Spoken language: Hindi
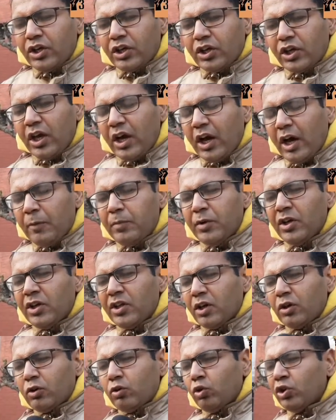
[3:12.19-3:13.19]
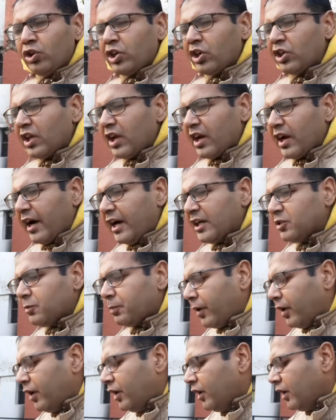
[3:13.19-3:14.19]
कि अभी तक उनकी
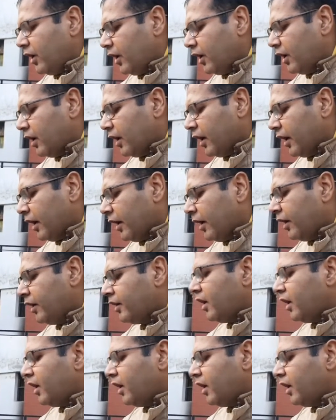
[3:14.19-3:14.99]
दरखास्त पड़ी नहीं है